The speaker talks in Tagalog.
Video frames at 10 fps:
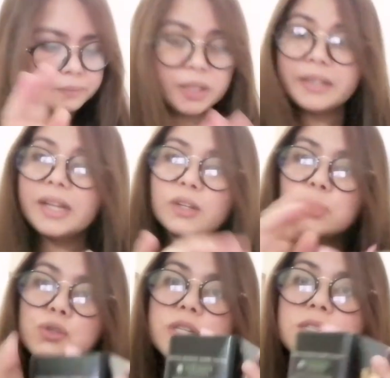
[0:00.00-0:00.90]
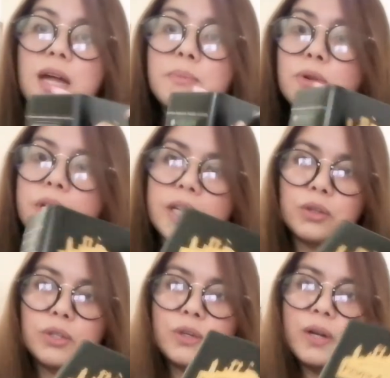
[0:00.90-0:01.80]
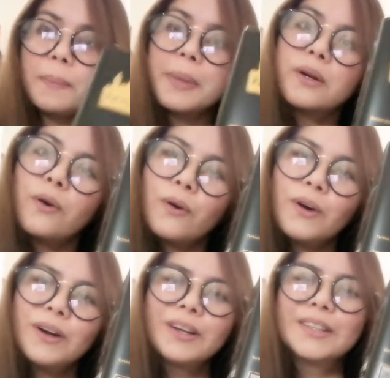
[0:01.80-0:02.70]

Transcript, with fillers: dadalhin ko to sa Istanbul dahil ito na yung kape ko.